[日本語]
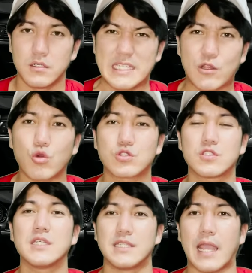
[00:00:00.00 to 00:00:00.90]

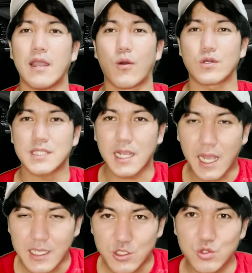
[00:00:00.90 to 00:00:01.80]
リトルツリーね、これ世
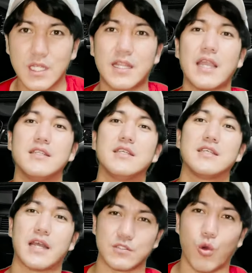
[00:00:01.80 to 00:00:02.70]
界中で大人気
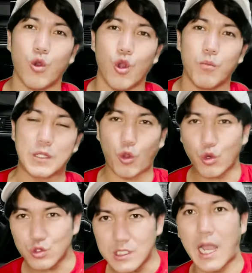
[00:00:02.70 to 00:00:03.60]
なんよ。まあ、
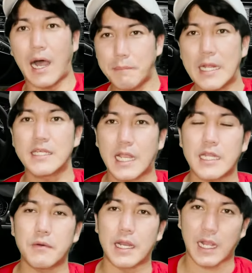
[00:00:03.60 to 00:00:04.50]
特にアメリカ
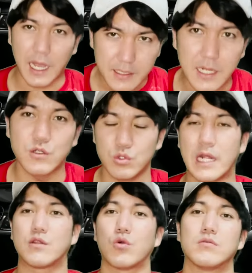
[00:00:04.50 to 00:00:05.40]
ではかなり売
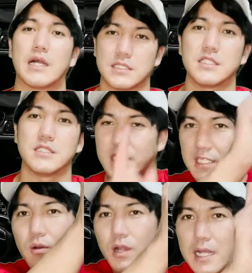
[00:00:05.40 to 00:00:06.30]
れとるらしい。
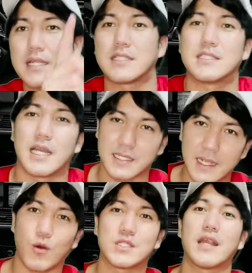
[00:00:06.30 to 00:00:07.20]
木の形が
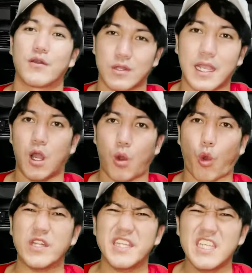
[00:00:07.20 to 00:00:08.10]
ね、おしゃれよね。
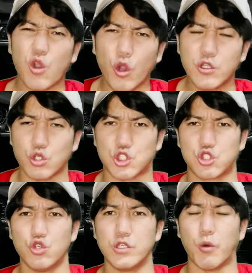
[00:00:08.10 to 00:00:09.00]
これ匂いの
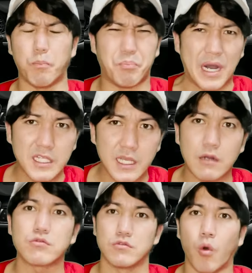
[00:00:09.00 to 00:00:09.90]
種類もバリあ
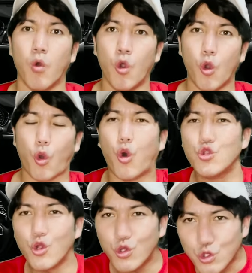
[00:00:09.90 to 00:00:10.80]
るんよ。こ
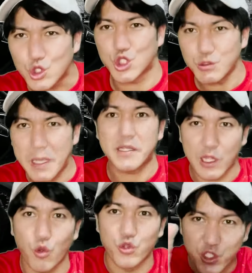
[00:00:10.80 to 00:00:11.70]
の世の全
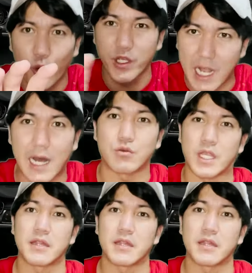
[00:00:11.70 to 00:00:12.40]
ての匂いがあるけん